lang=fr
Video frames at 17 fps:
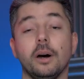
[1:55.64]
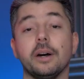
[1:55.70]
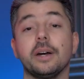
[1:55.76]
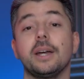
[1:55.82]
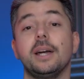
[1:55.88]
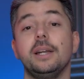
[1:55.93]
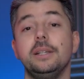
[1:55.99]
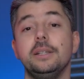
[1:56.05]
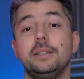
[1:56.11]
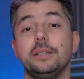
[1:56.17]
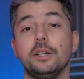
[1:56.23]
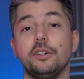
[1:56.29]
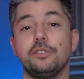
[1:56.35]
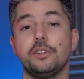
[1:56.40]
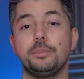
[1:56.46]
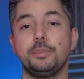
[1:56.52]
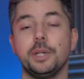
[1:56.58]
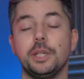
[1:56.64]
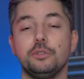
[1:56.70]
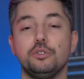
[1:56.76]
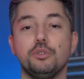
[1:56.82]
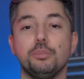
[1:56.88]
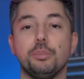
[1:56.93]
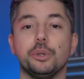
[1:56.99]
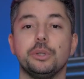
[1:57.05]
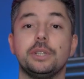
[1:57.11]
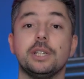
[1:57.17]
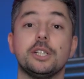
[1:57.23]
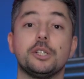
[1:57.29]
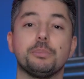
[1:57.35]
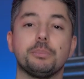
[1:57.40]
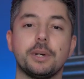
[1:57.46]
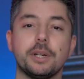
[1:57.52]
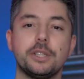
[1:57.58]
En réalité, un VPN vous
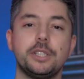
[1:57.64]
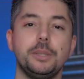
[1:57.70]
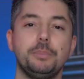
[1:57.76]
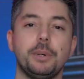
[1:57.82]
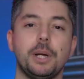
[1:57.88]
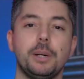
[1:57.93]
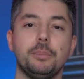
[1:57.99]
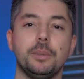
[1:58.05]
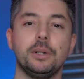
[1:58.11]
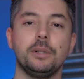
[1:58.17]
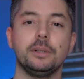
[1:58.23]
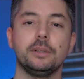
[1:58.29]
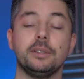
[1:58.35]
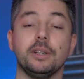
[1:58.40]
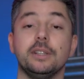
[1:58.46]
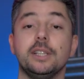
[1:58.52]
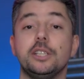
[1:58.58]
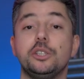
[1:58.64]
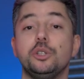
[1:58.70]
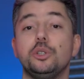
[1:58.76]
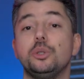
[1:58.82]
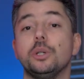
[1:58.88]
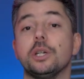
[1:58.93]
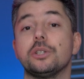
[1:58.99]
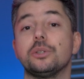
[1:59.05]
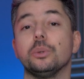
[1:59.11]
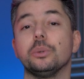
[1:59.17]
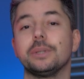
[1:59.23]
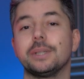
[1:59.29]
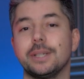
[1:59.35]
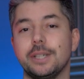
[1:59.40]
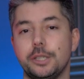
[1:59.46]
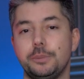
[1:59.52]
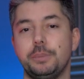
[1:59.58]
protège principalement dans des situations
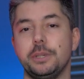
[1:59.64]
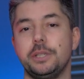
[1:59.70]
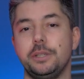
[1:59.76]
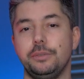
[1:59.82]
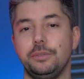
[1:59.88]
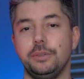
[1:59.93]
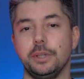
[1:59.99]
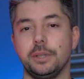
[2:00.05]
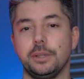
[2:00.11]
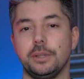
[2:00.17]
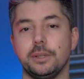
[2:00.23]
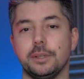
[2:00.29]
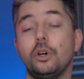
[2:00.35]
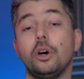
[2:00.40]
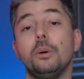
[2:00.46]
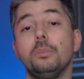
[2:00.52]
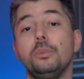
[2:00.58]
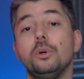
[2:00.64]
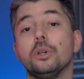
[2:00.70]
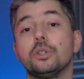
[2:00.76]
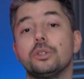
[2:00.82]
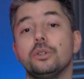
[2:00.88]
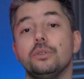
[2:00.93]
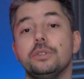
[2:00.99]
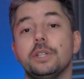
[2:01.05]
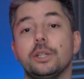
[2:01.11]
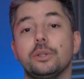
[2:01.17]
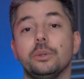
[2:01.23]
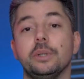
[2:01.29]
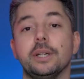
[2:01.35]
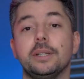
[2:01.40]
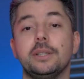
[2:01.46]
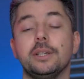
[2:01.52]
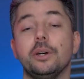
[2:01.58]
très spécifiques, comme lorsque vous êtes
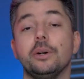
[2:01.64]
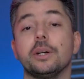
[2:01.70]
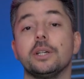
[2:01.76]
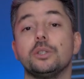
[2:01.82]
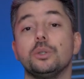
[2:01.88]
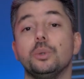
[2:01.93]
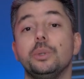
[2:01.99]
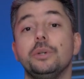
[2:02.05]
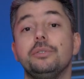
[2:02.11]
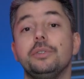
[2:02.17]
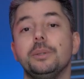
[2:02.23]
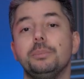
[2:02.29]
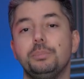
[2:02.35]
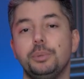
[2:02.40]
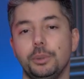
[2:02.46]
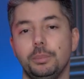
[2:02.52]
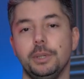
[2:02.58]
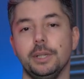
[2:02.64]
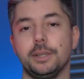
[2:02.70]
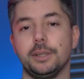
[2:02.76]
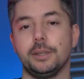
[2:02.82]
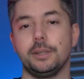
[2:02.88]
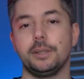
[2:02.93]
connecté à un réseau Wi-Fi public.